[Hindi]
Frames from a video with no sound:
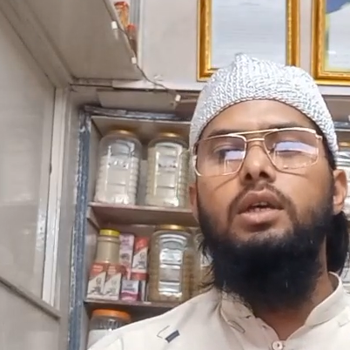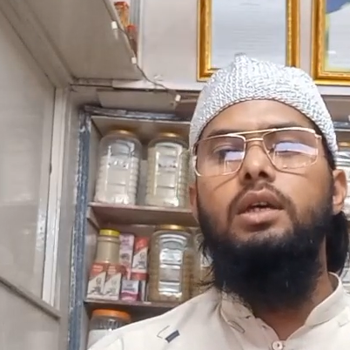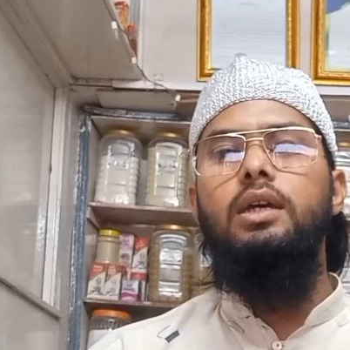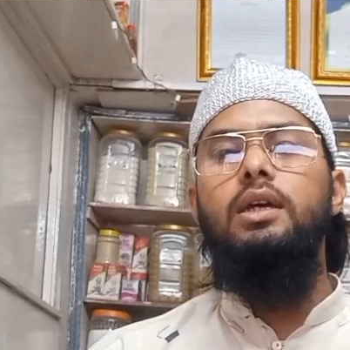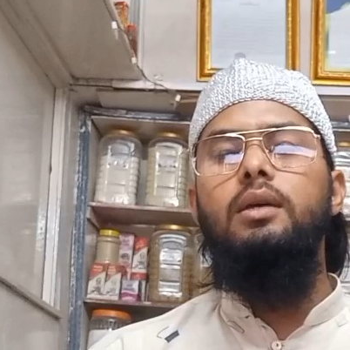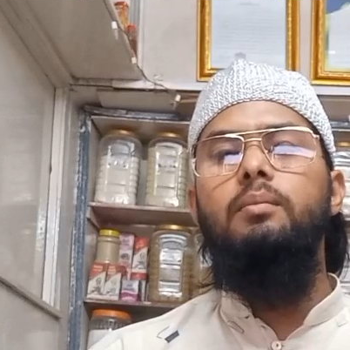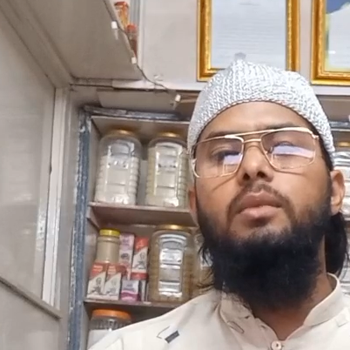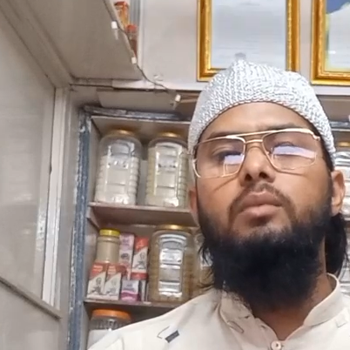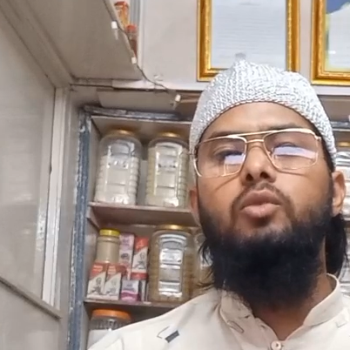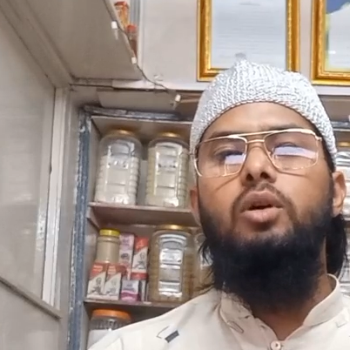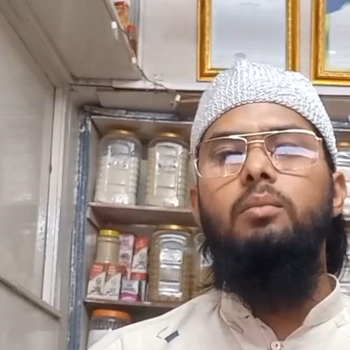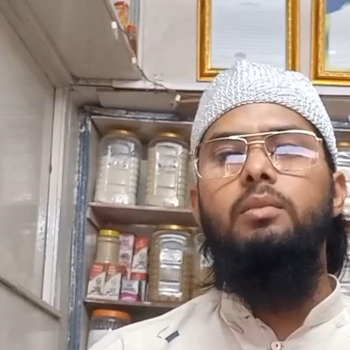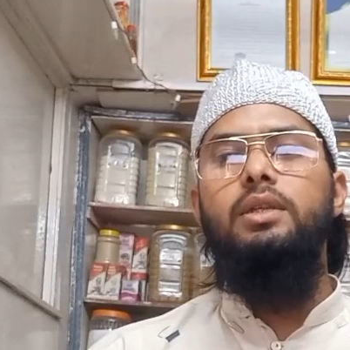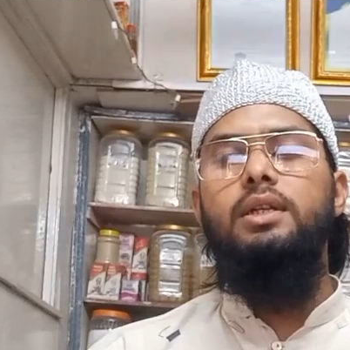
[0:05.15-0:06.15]
होंगे मैं
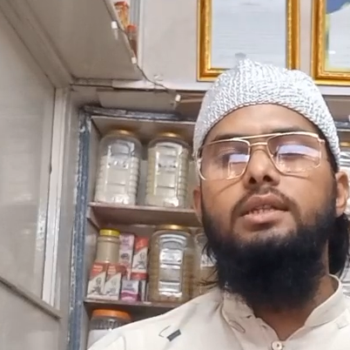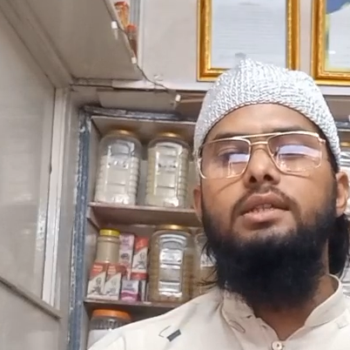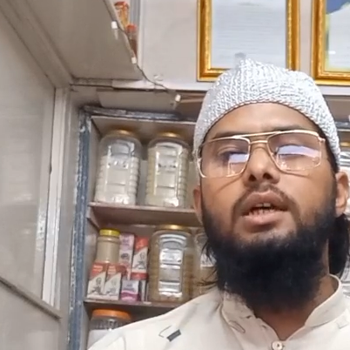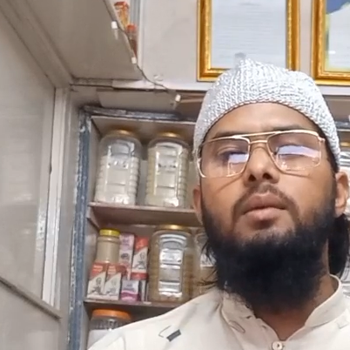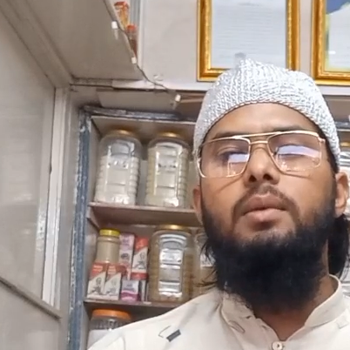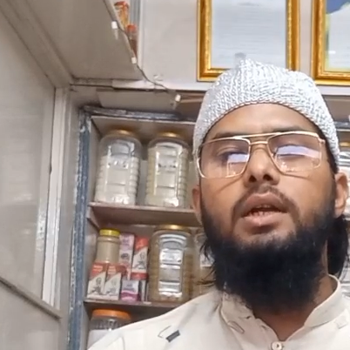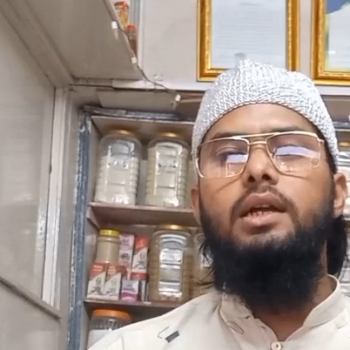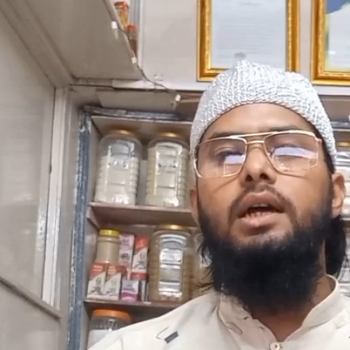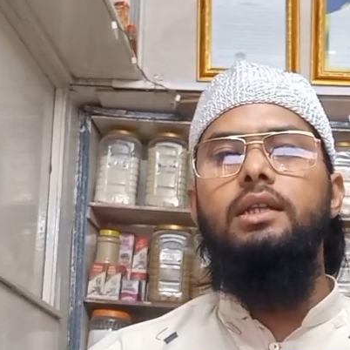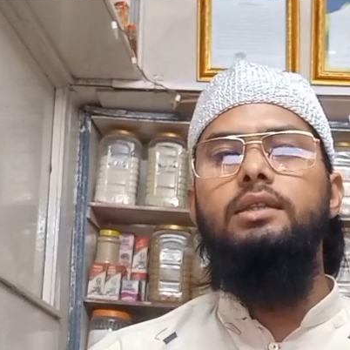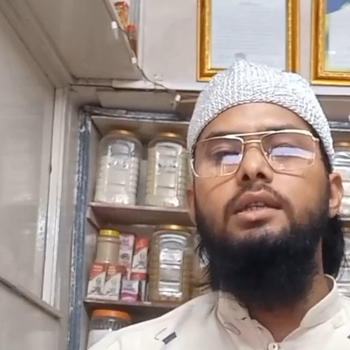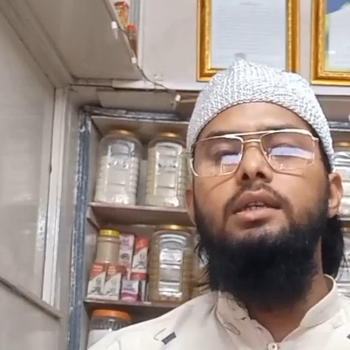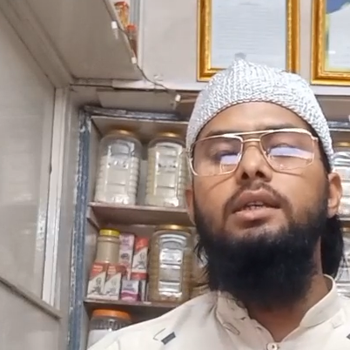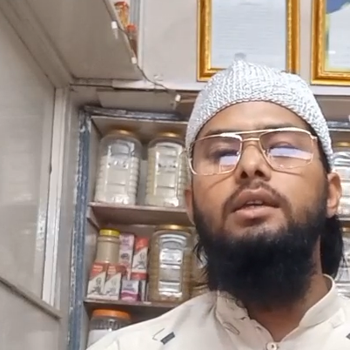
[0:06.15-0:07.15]
मोहम्मद रज़ा
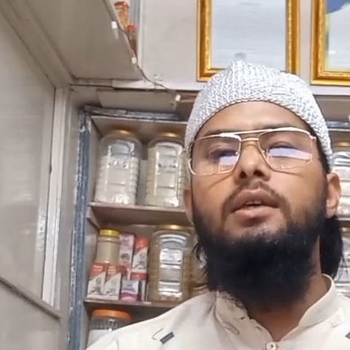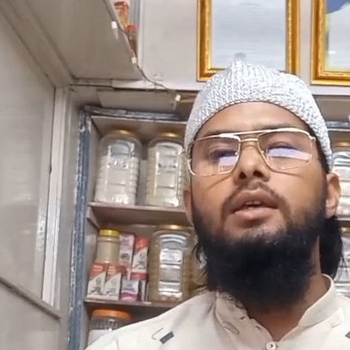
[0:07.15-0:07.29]
बरकती